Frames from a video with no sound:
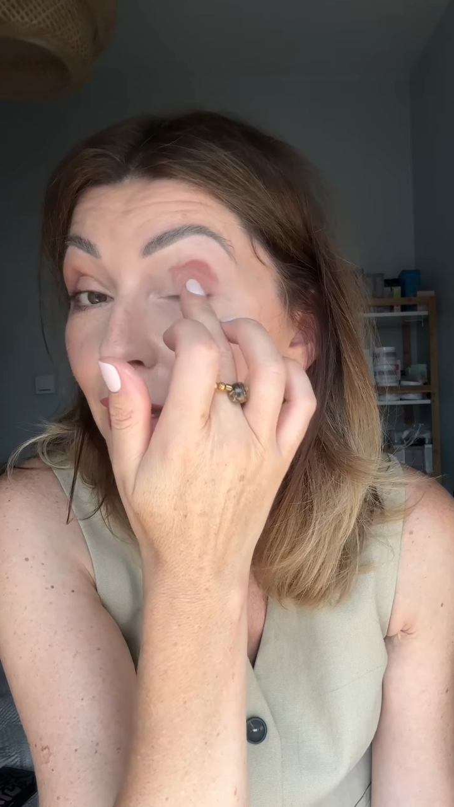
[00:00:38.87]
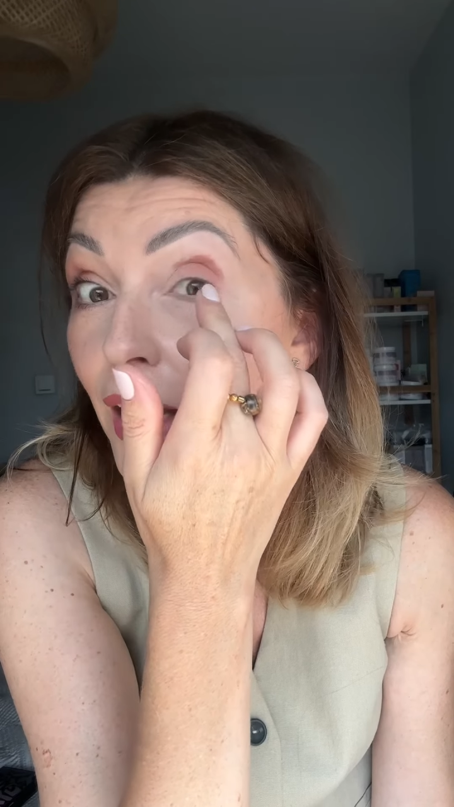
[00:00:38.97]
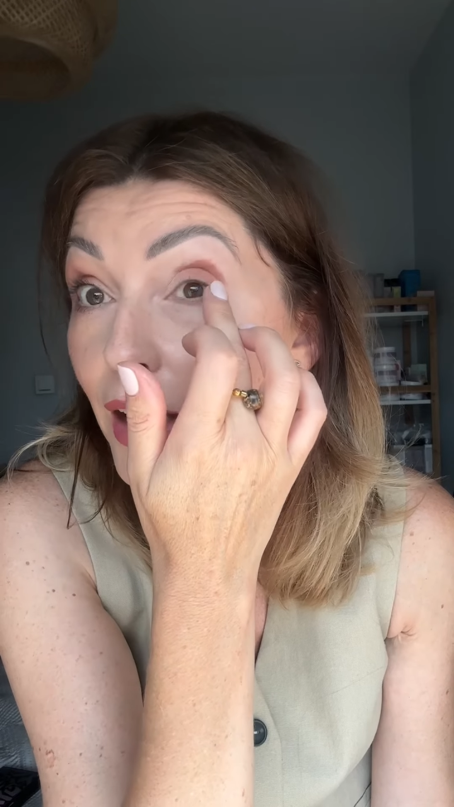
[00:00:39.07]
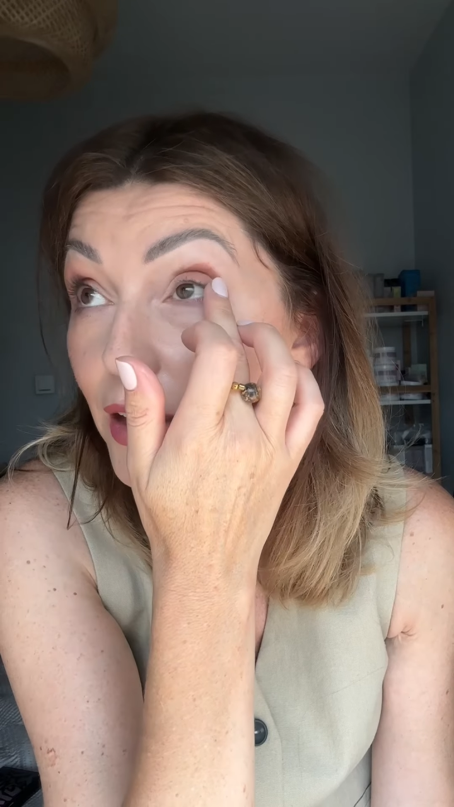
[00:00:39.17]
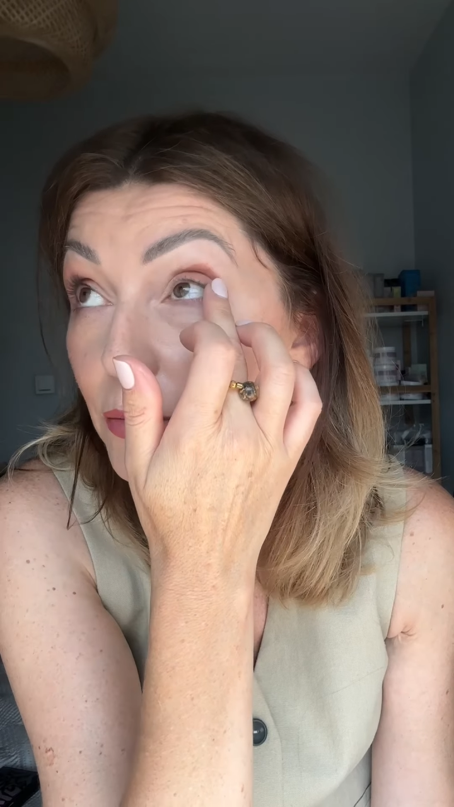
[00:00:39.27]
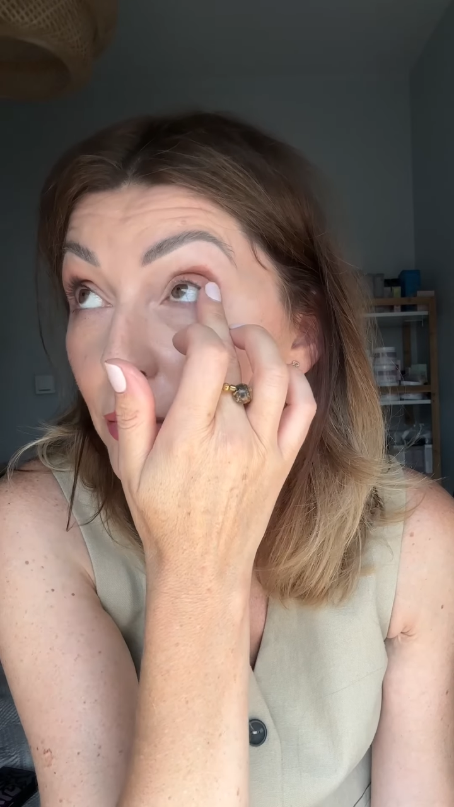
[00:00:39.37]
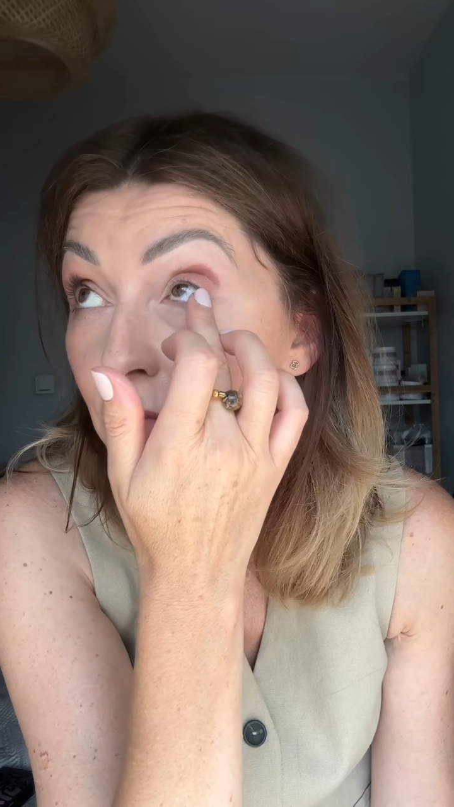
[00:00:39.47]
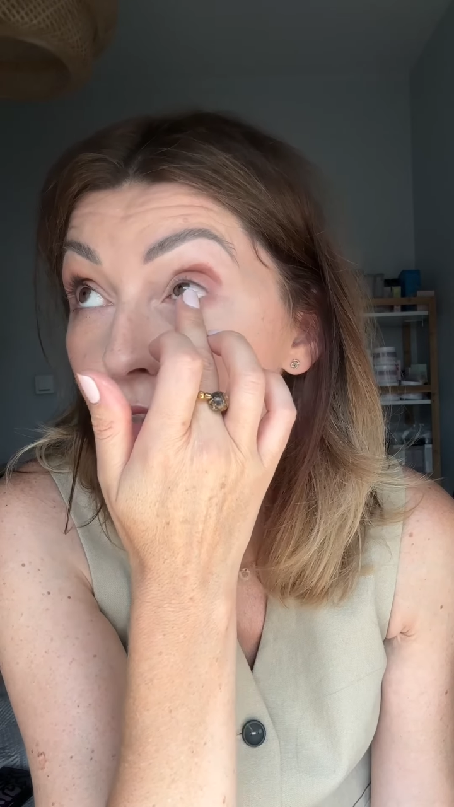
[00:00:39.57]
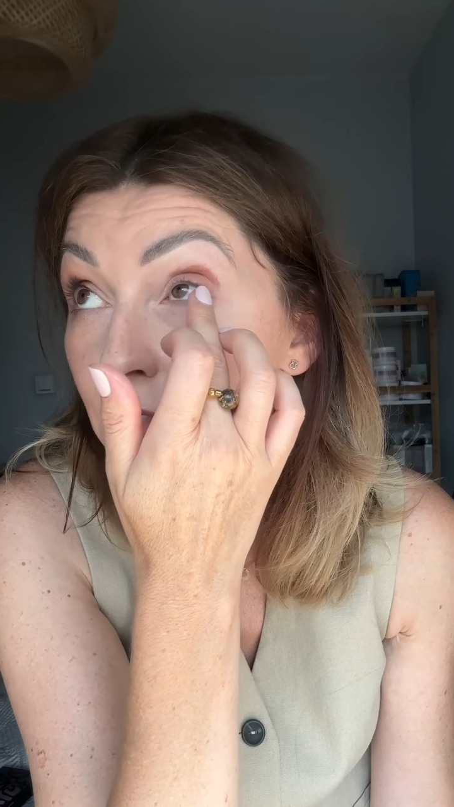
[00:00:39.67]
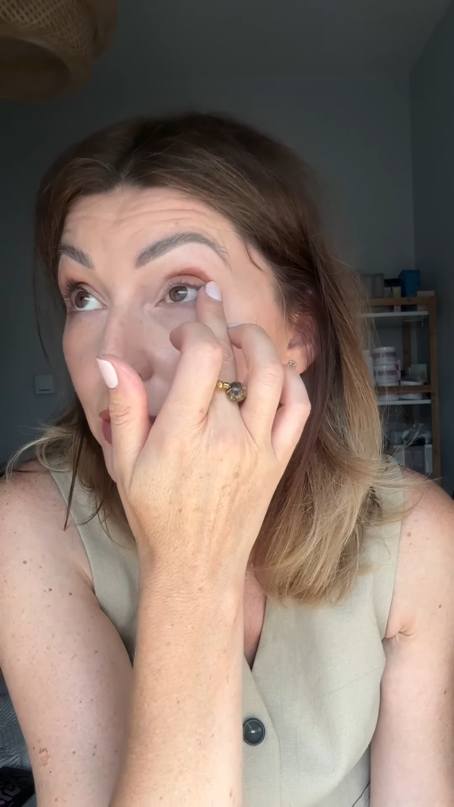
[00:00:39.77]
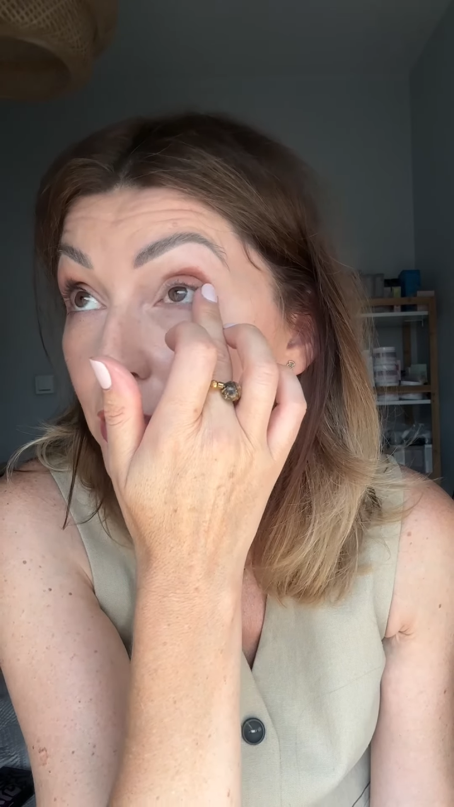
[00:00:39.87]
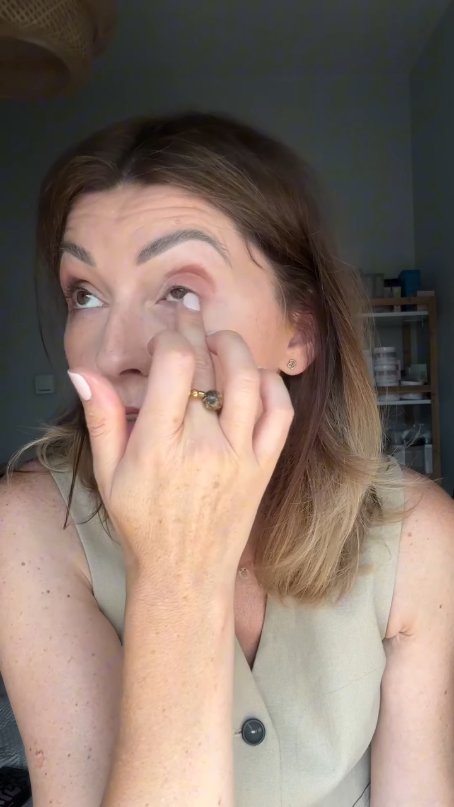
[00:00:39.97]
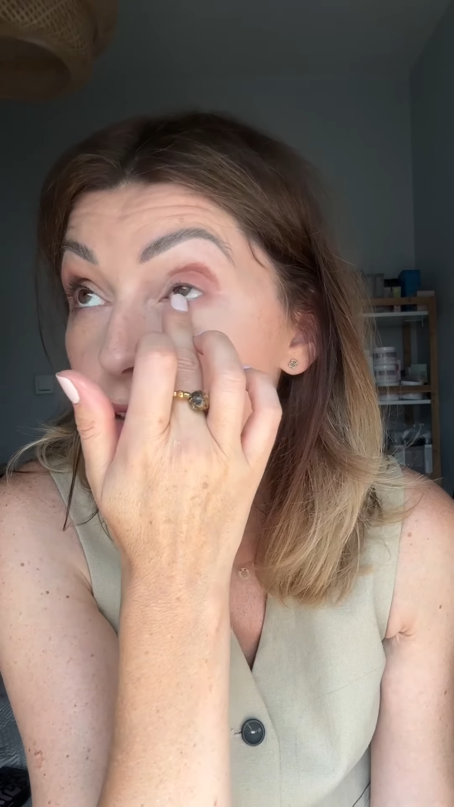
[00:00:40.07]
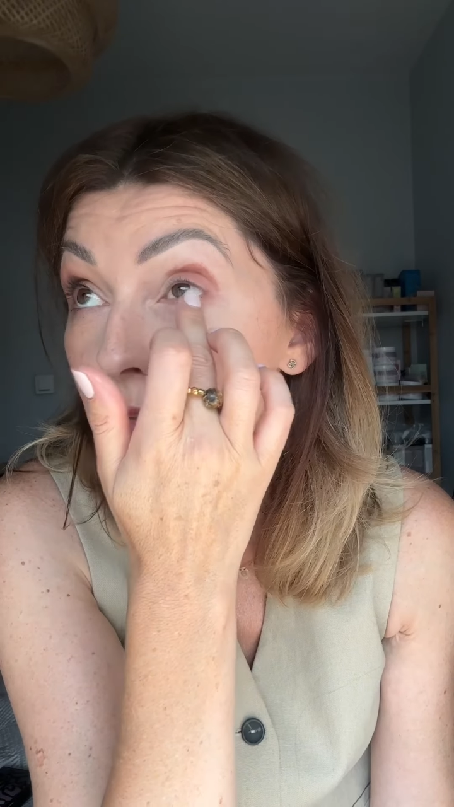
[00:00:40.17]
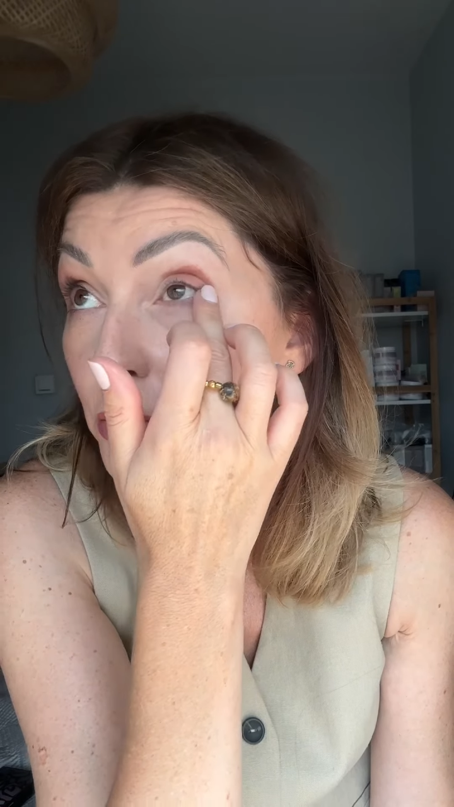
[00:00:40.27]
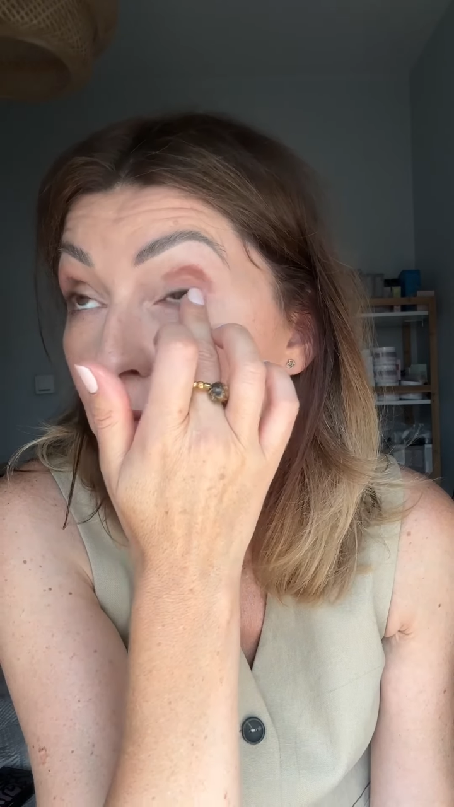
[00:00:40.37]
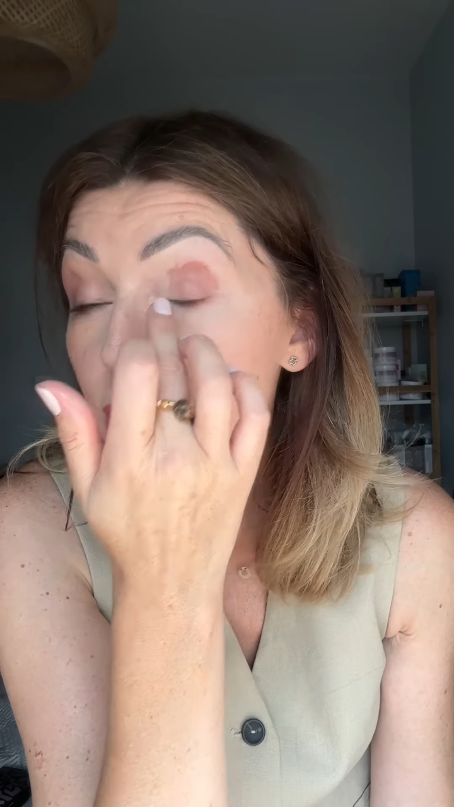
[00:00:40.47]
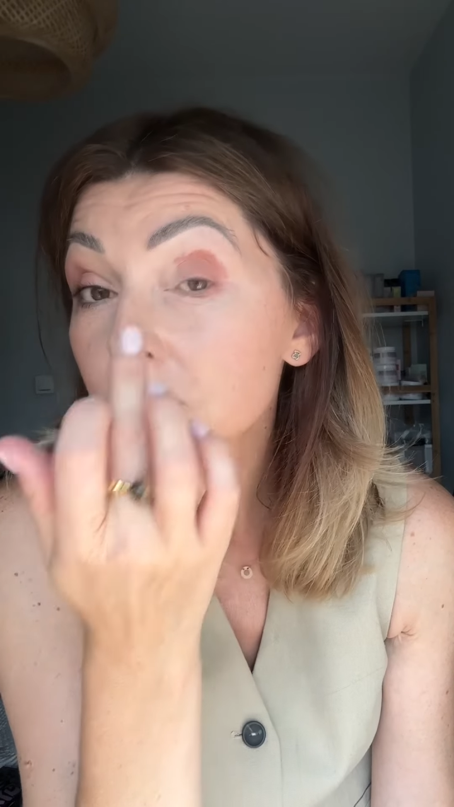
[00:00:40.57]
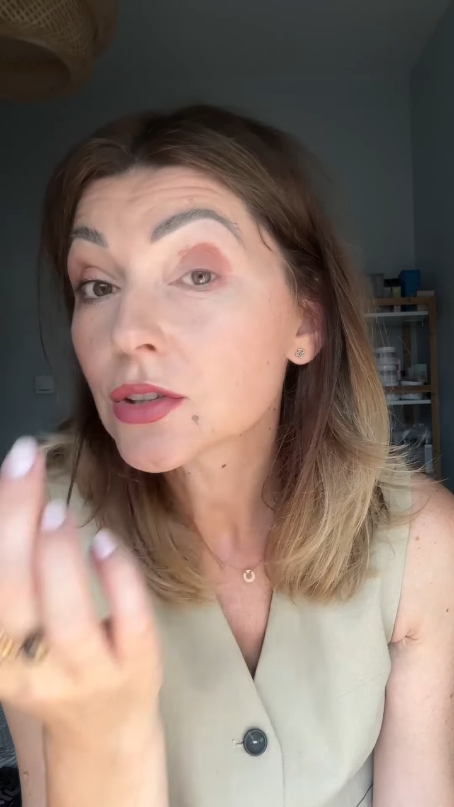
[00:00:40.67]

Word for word: ale możesz użyć